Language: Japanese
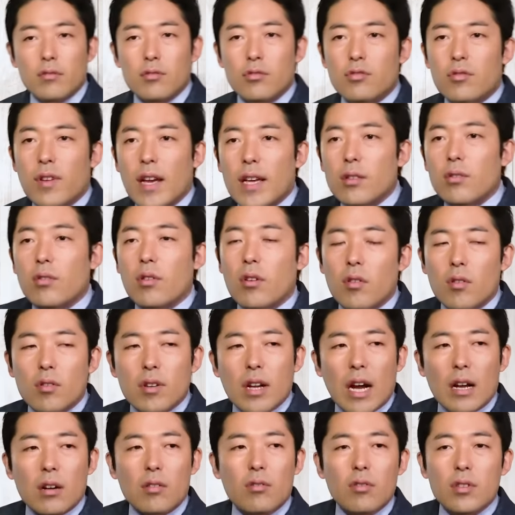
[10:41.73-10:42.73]
上の
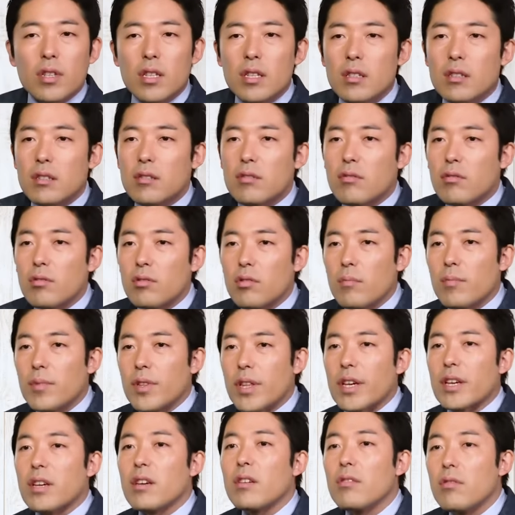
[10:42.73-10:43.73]
学校に行くことも
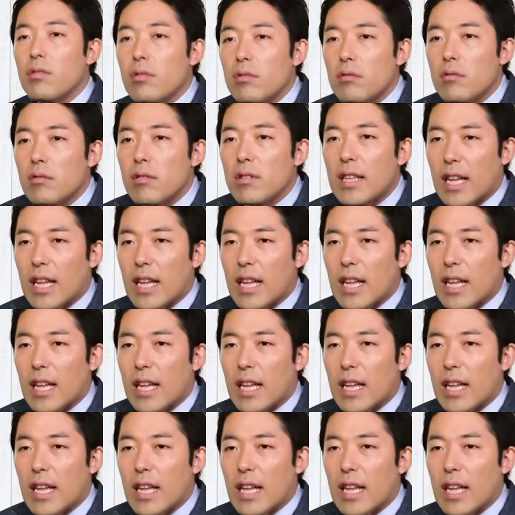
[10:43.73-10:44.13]
できるよ